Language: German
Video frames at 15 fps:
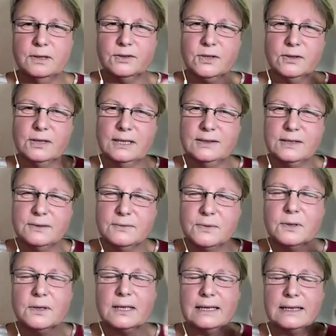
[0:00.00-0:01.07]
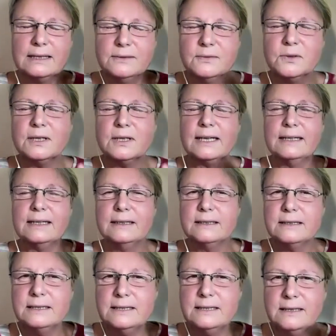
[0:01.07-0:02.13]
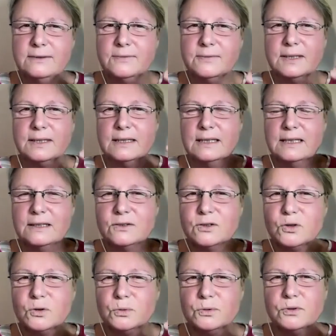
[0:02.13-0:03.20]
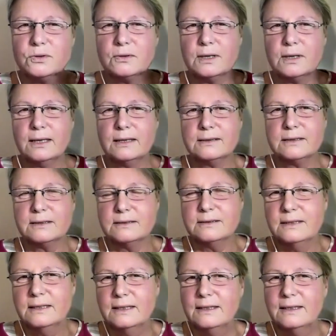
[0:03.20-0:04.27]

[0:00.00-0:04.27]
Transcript: sondern sie wirklich, wirklich in der Tiefe zuzulassen